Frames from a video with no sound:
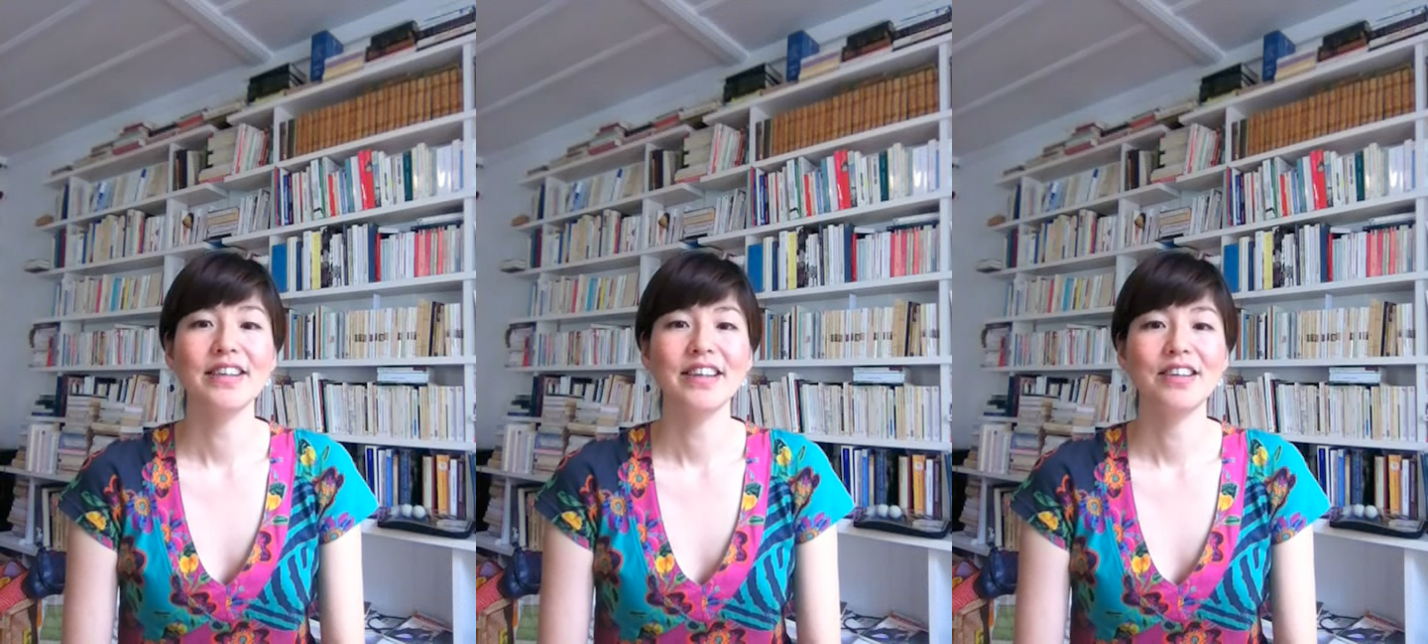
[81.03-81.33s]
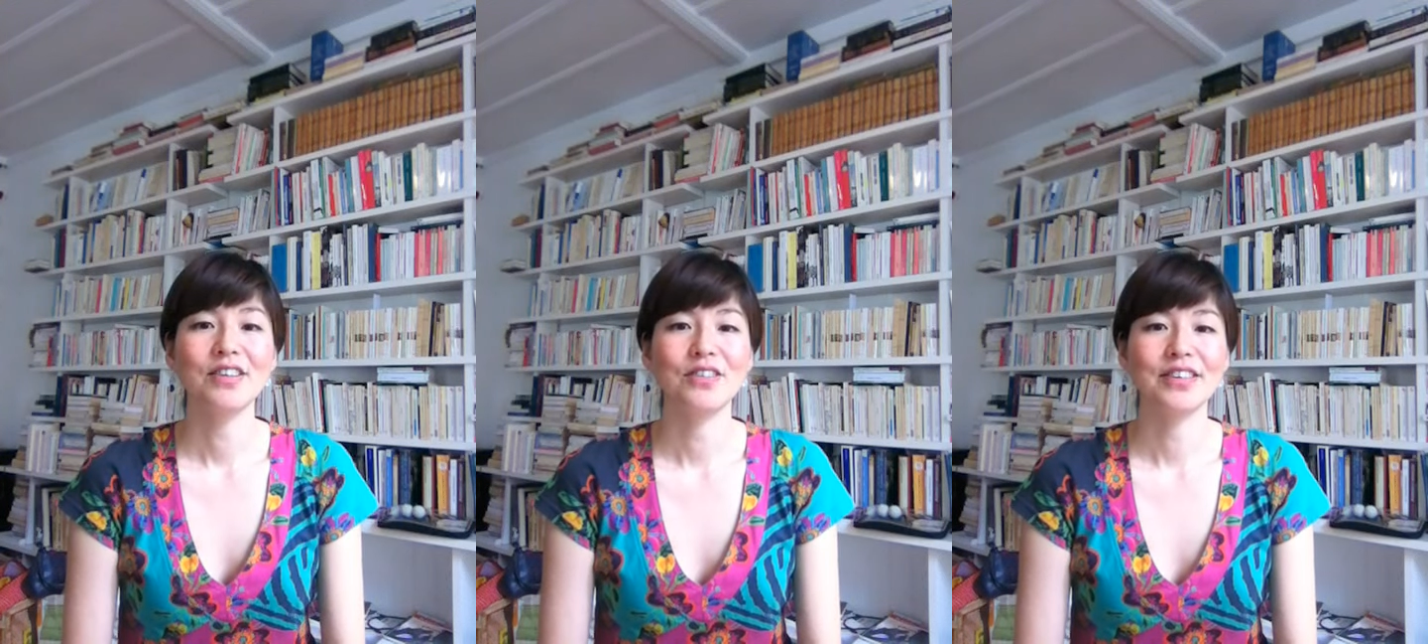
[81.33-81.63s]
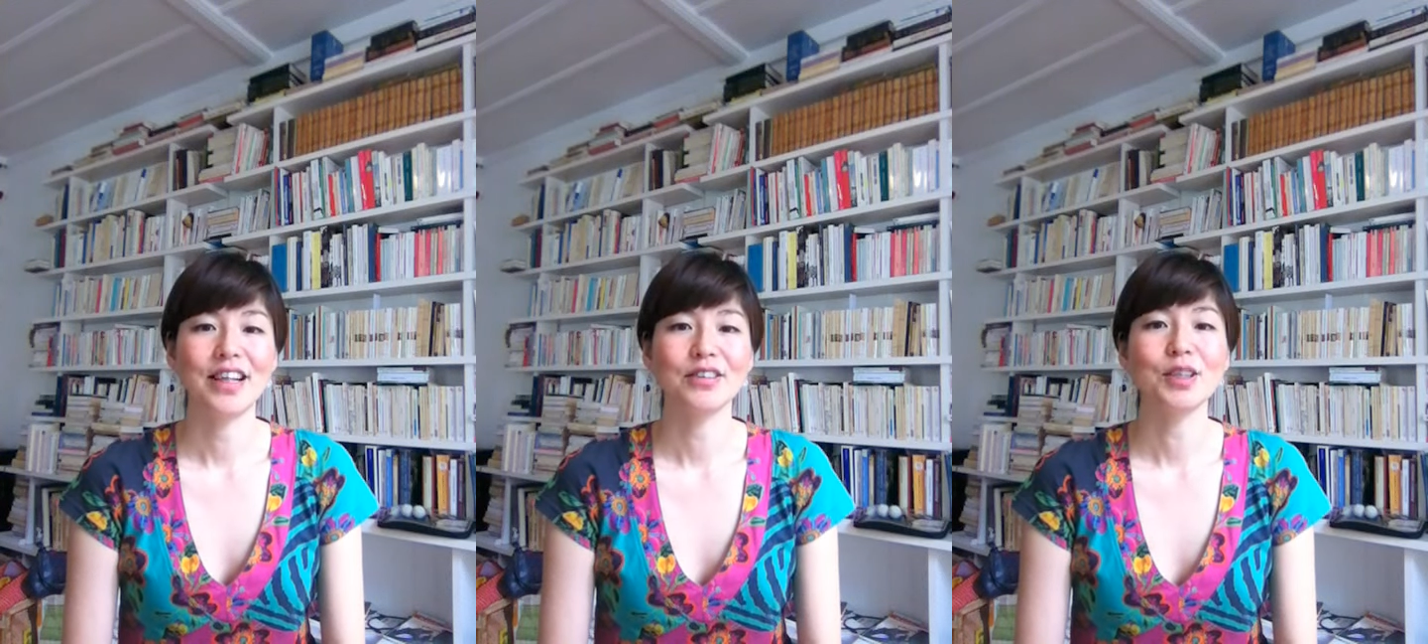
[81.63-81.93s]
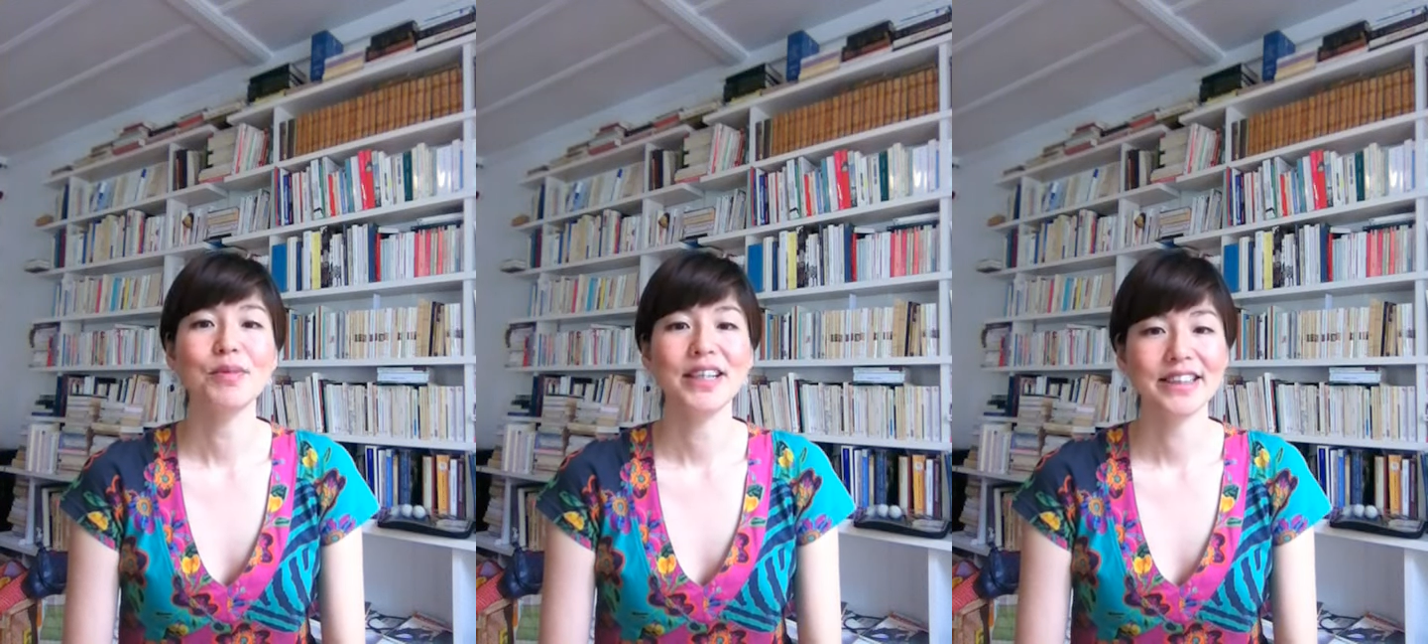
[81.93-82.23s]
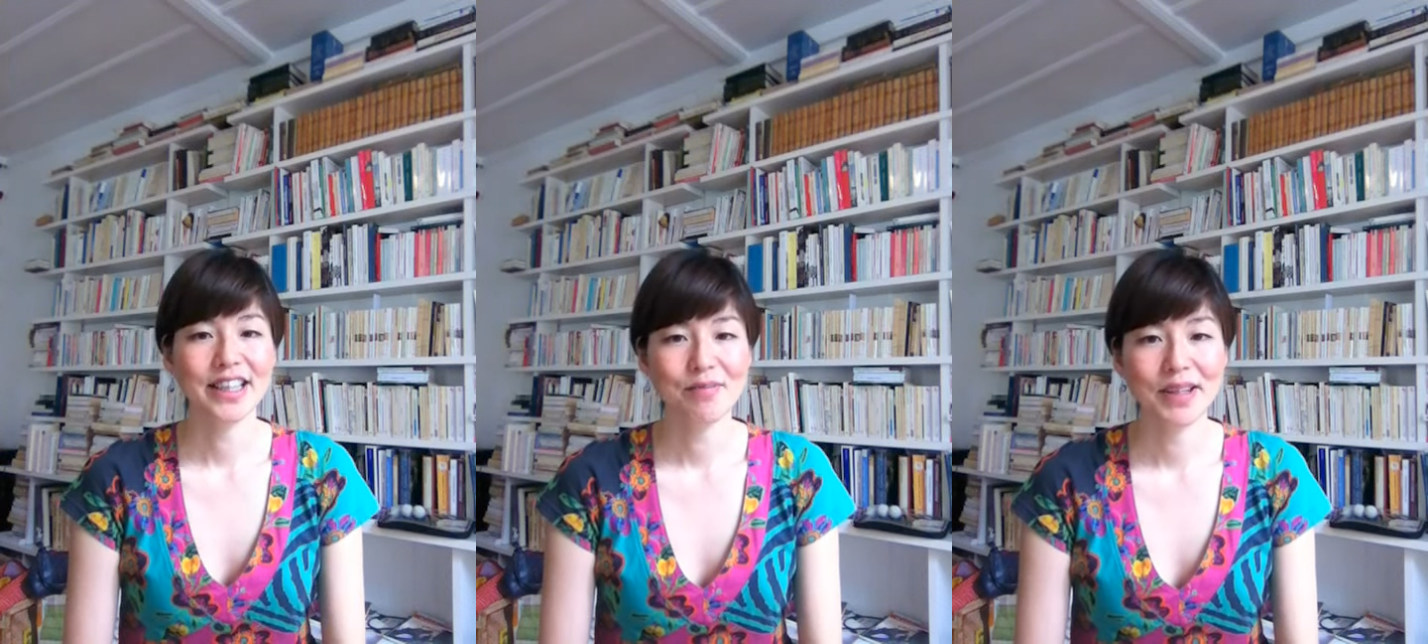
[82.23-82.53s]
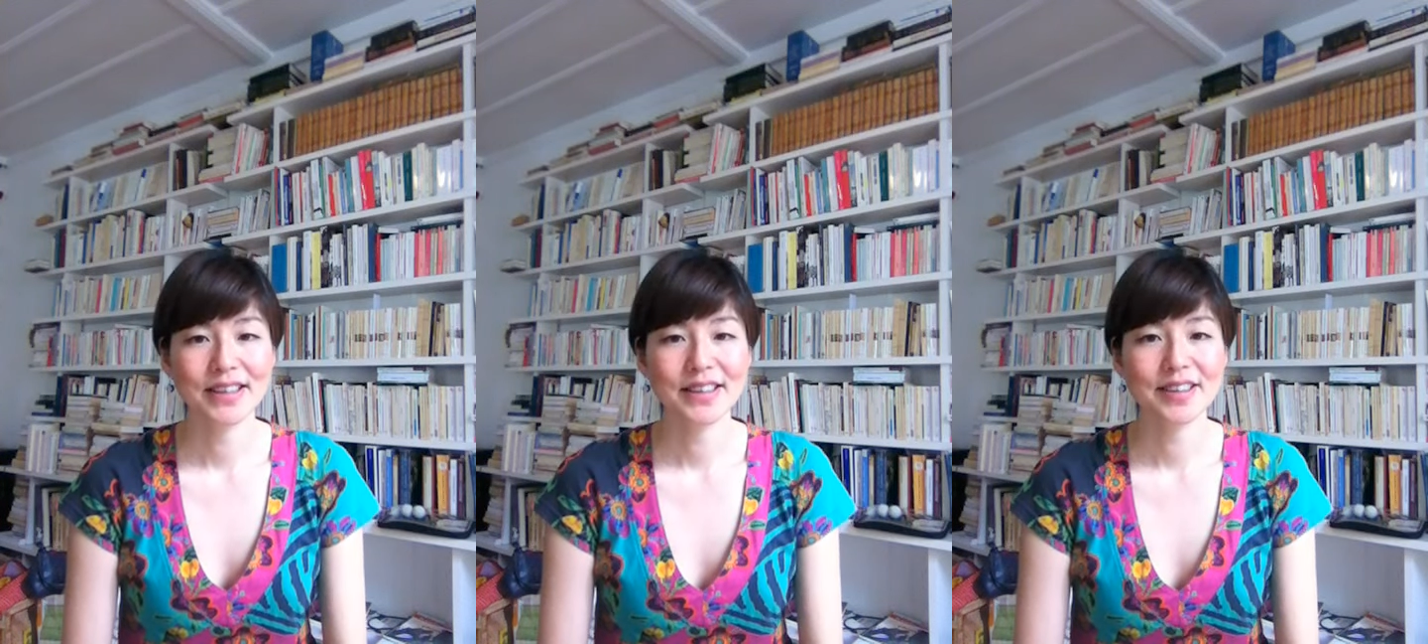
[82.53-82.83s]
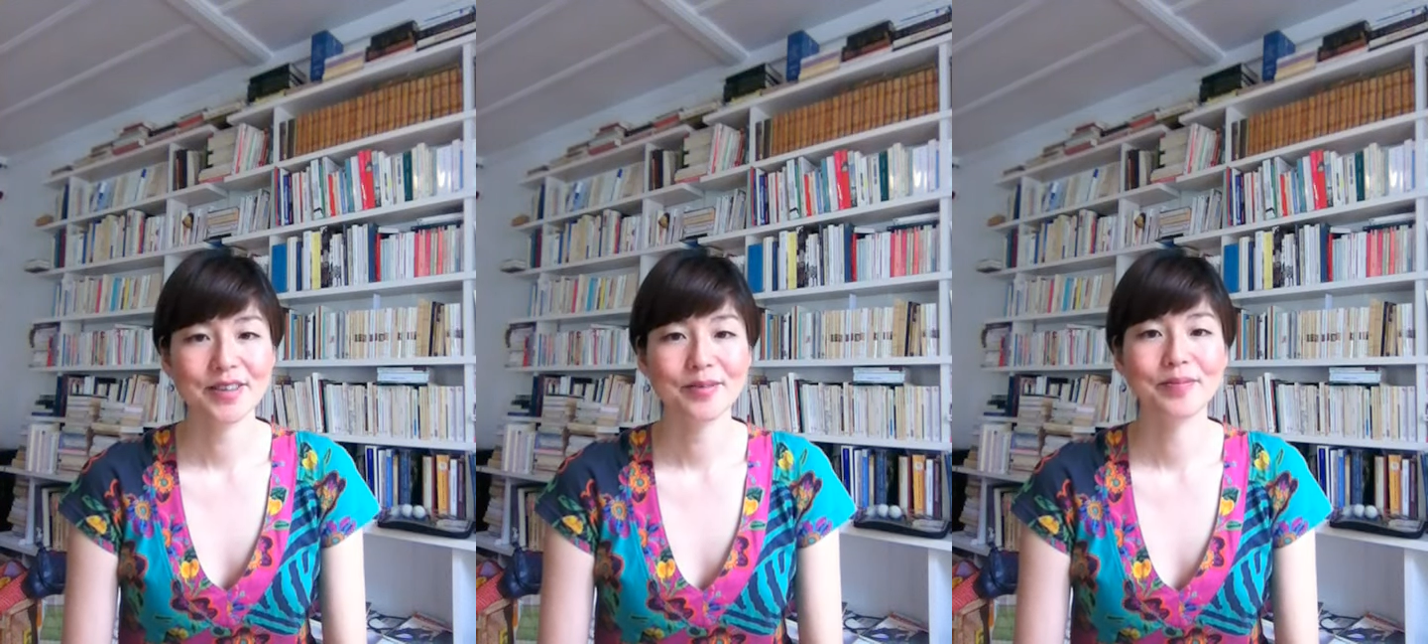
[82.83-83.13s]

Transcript: きるのを楽しみにしています